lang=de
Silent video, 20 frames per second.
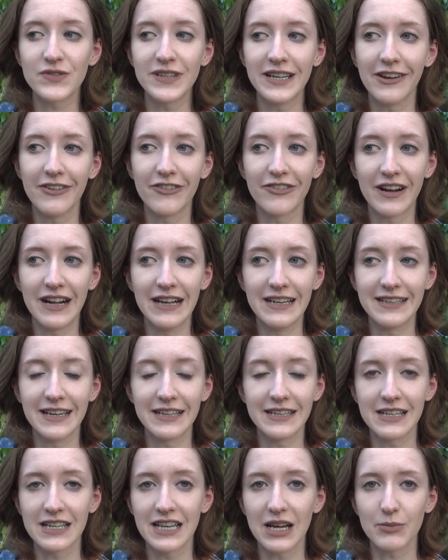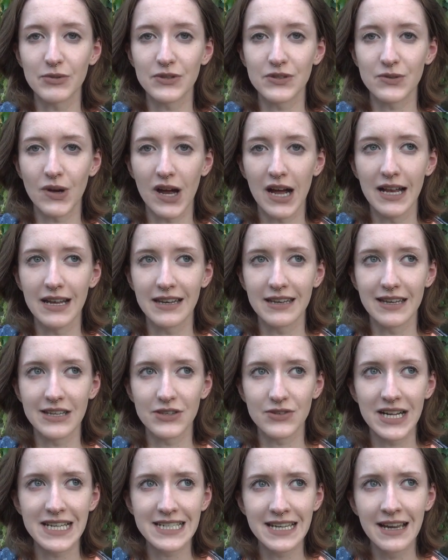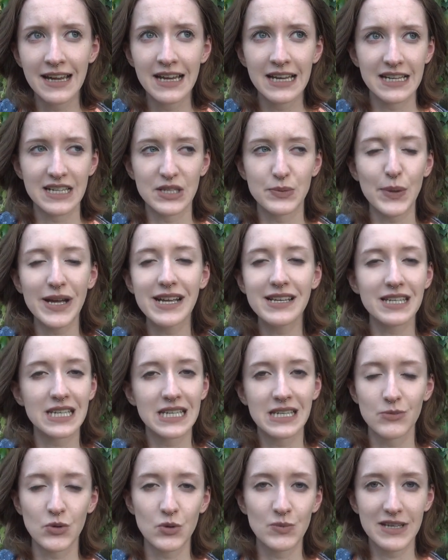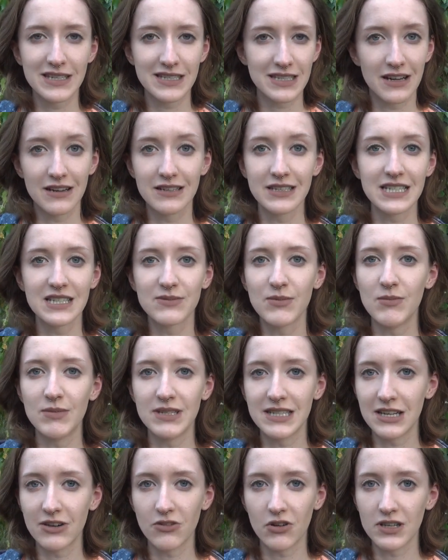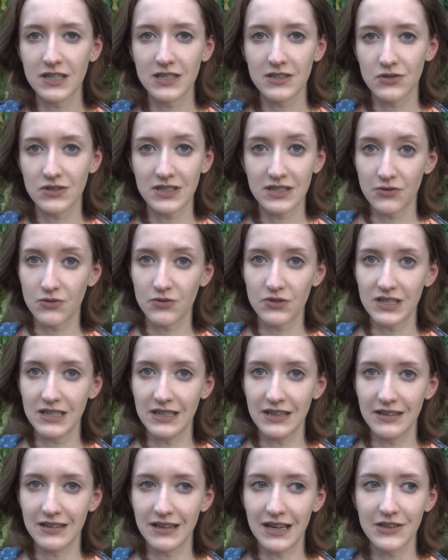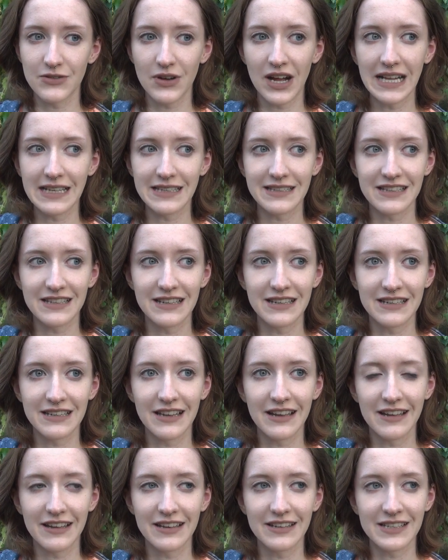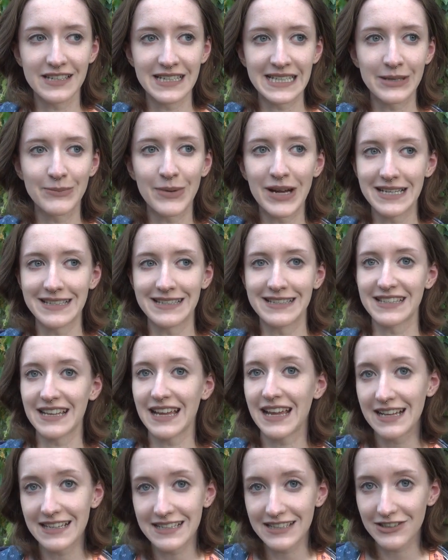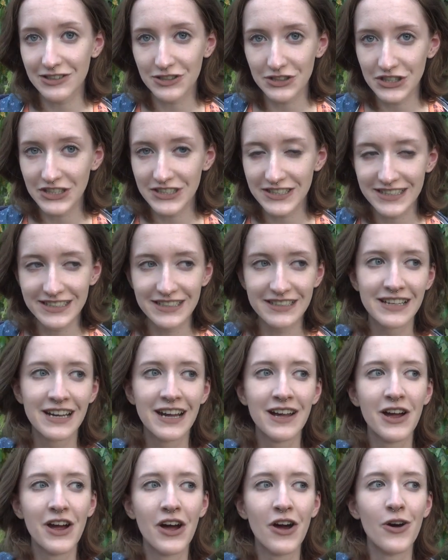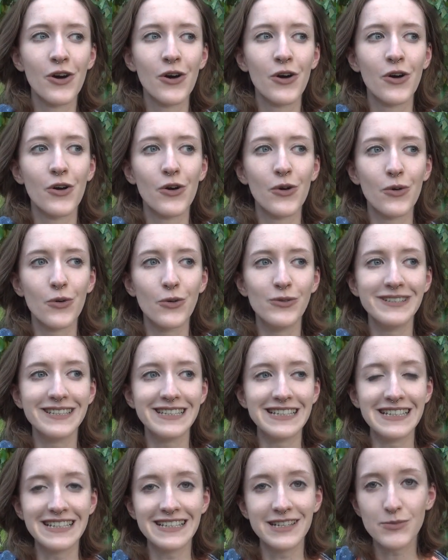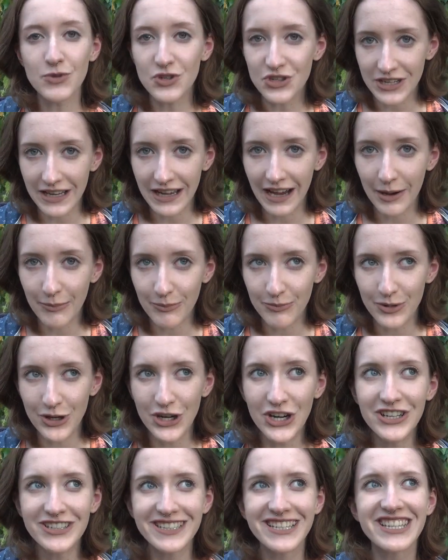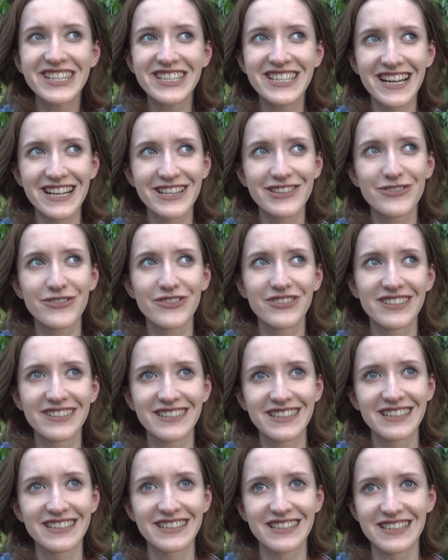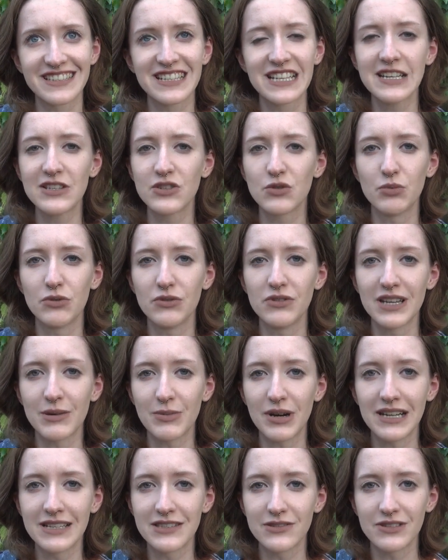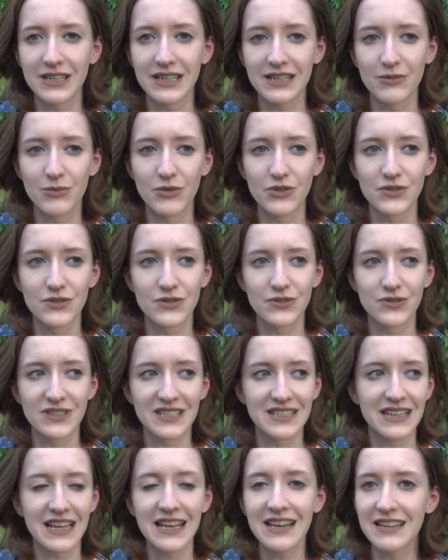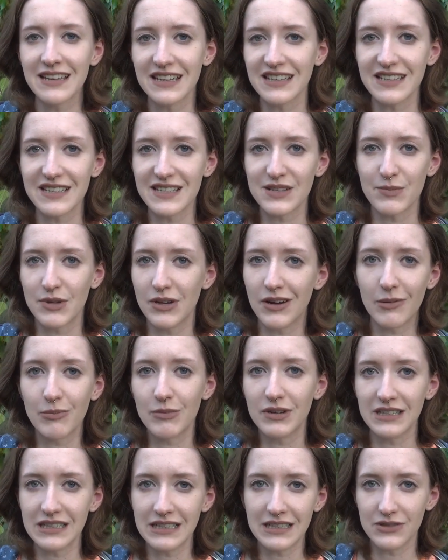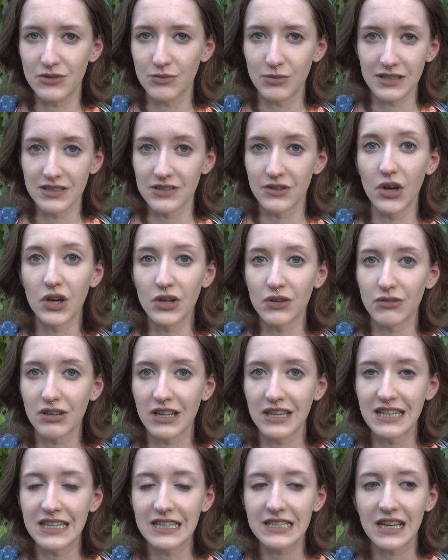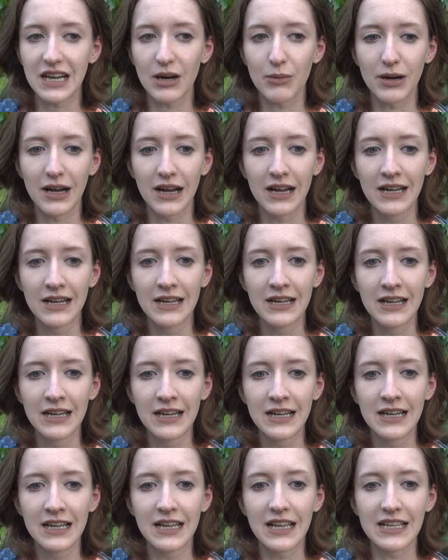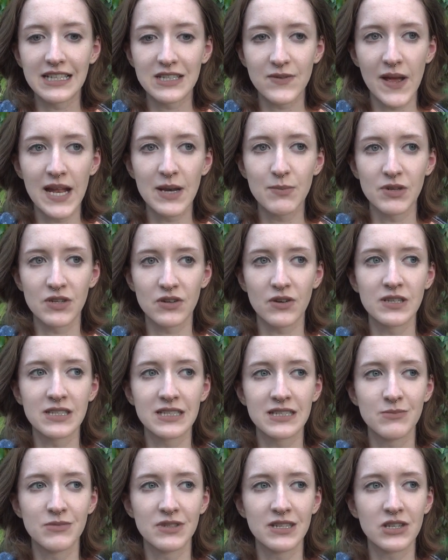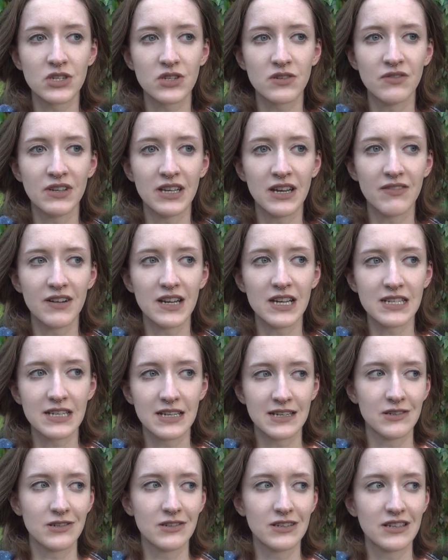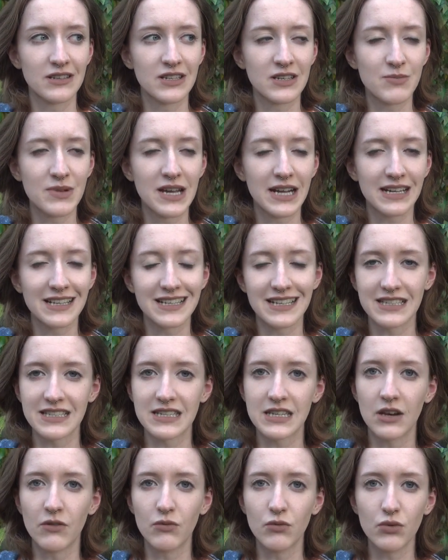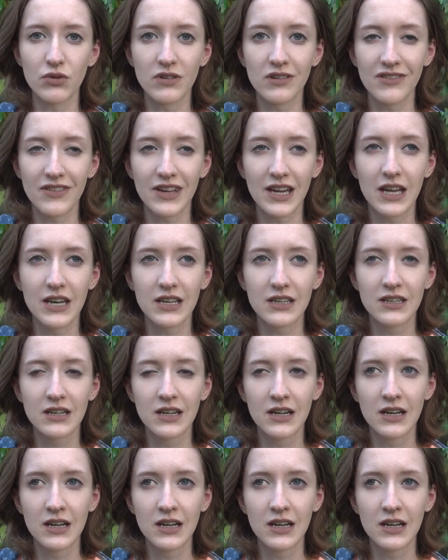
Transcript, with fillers: schwer gefallen, da die Klappe zu halten. Also halt, es bringt in dem Moment ja auch nichts mehr mit den Leuten zu diskutieren. Also halt, die sind meistens ältere Leute und die liegen im Sterben. Und das ist halt so, das, das klingt so blöd, aber halt so nach dem Motto, so, das ändert nichts mehr, ob man die jetzt überzeugt oder nicht. Aber es fällt mir trotzdem sehr schwer, weil ich dann, ich merke, dass ich dann wütend werde